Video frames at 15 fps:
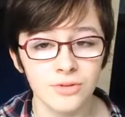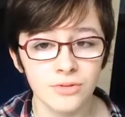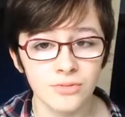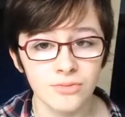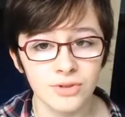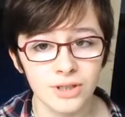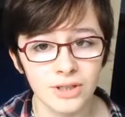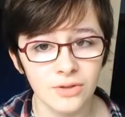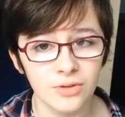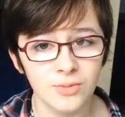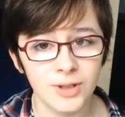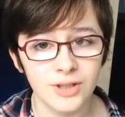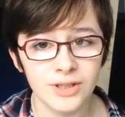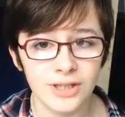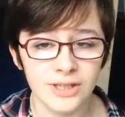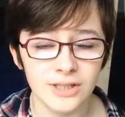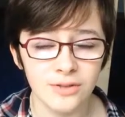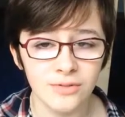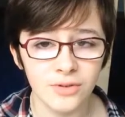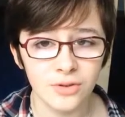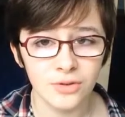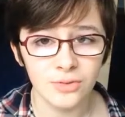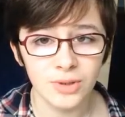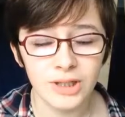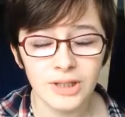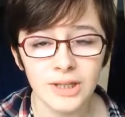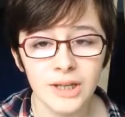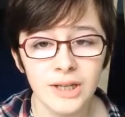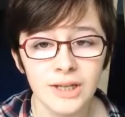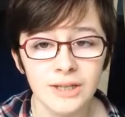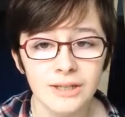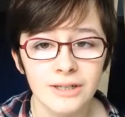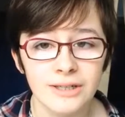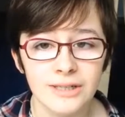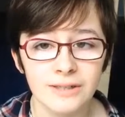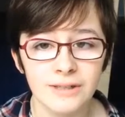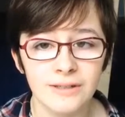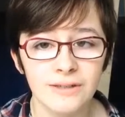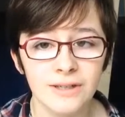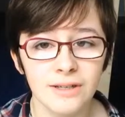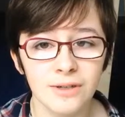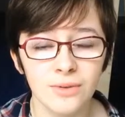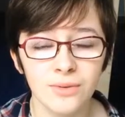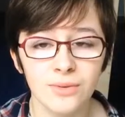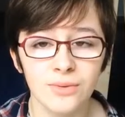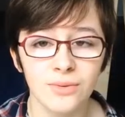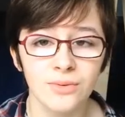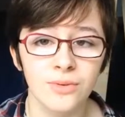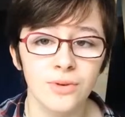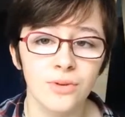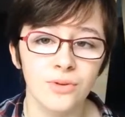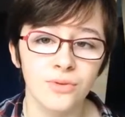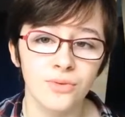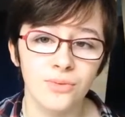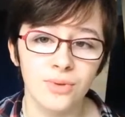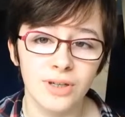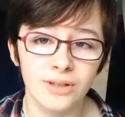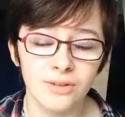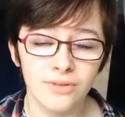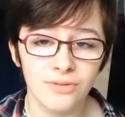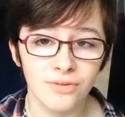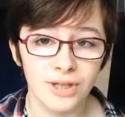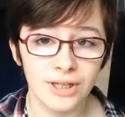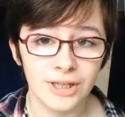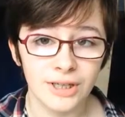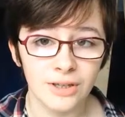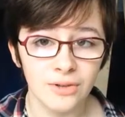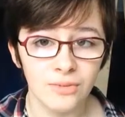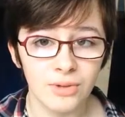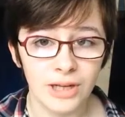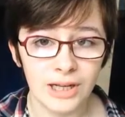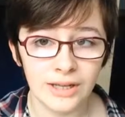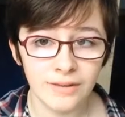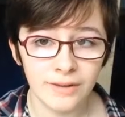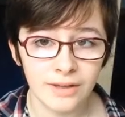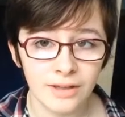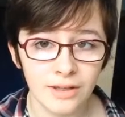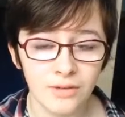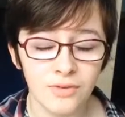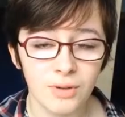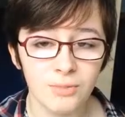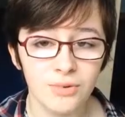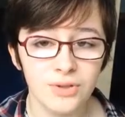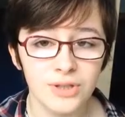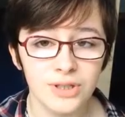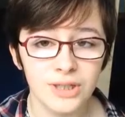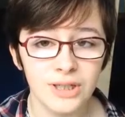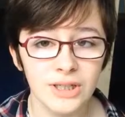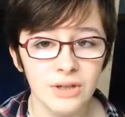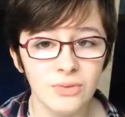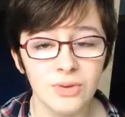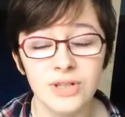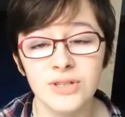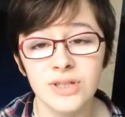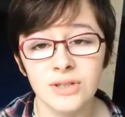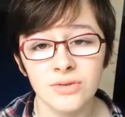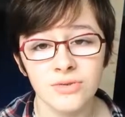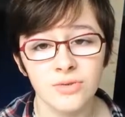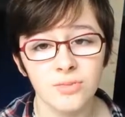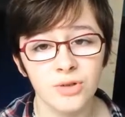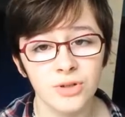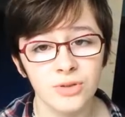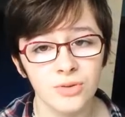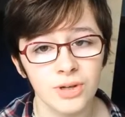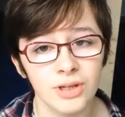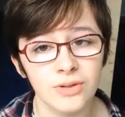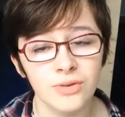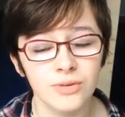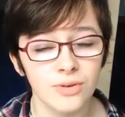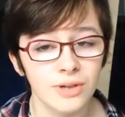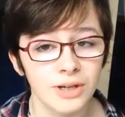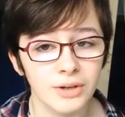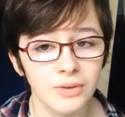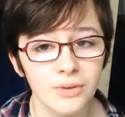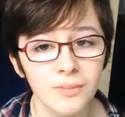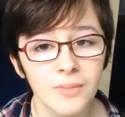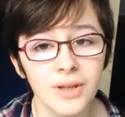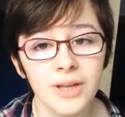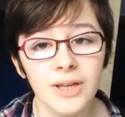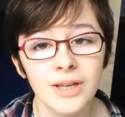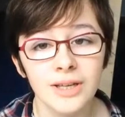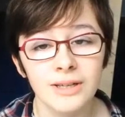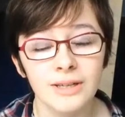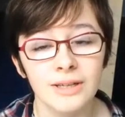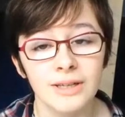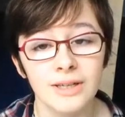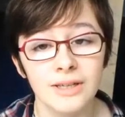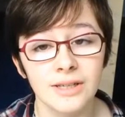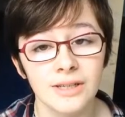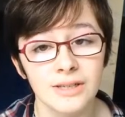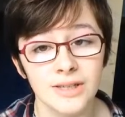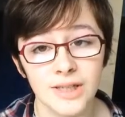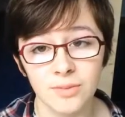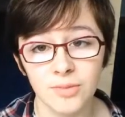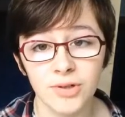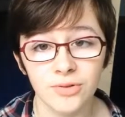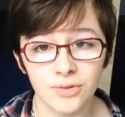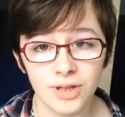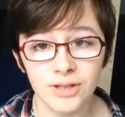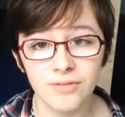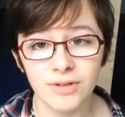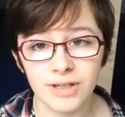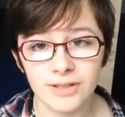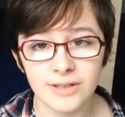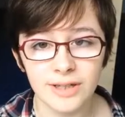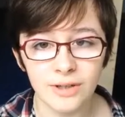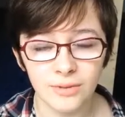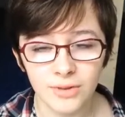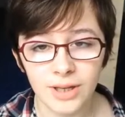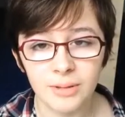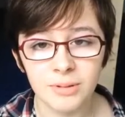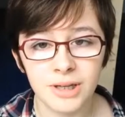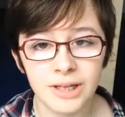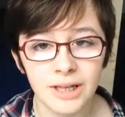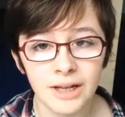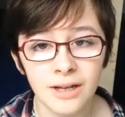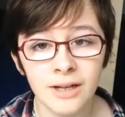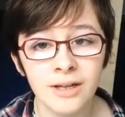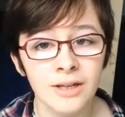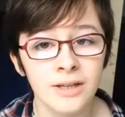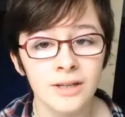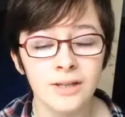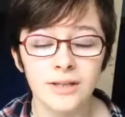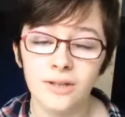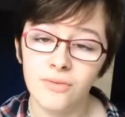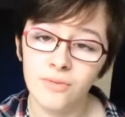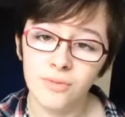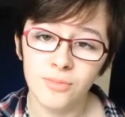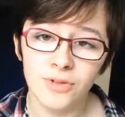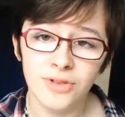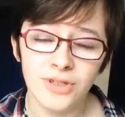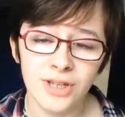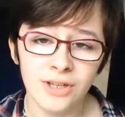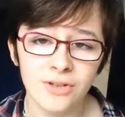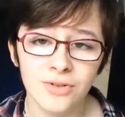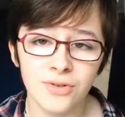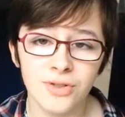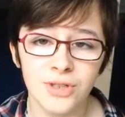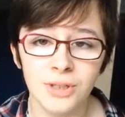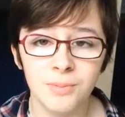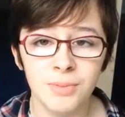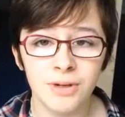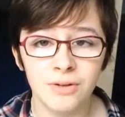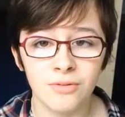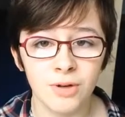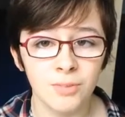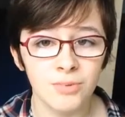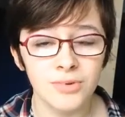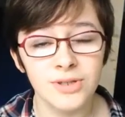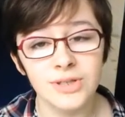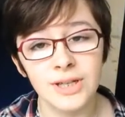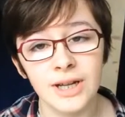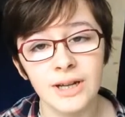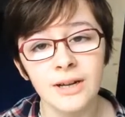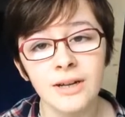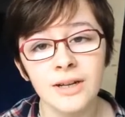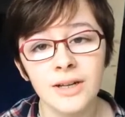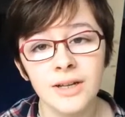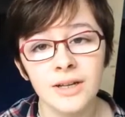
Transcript: se rencontrer de manière assez fortuite. C'est-à-dire que euh, Antoine va écrire une lettre qu'il va poster au hasard dans une boîte aux lettres dans la rue. Et cette boîte aux lettres va être celle de Gabriel. Ils vont commencer à échanger par voie postale.